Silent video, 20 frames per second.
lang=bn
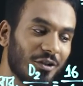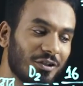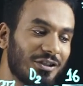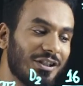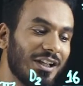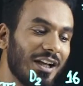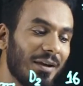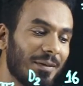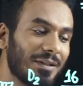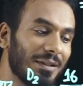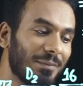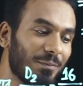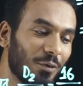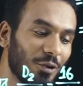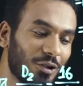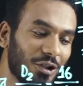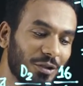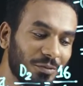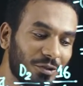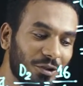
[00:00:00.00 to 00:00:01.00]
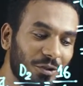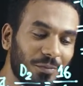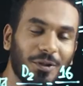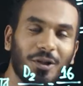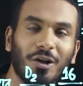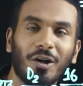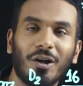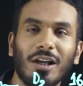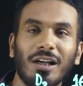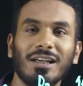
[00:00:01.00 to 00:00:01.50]
হচ্ছে আমাদের প্রথম
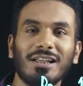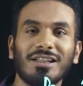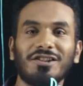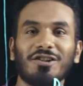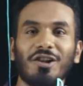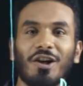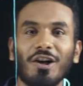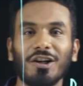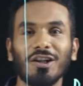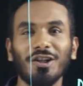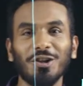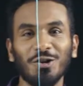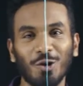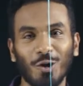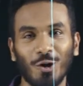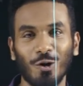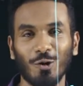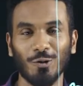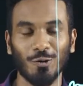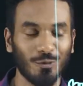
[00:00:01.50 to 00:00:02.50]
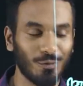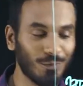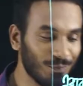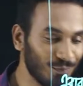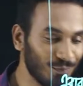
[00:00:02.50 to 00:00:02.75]
সমীকরণের নিশ্চয়কের ষোলো গুণ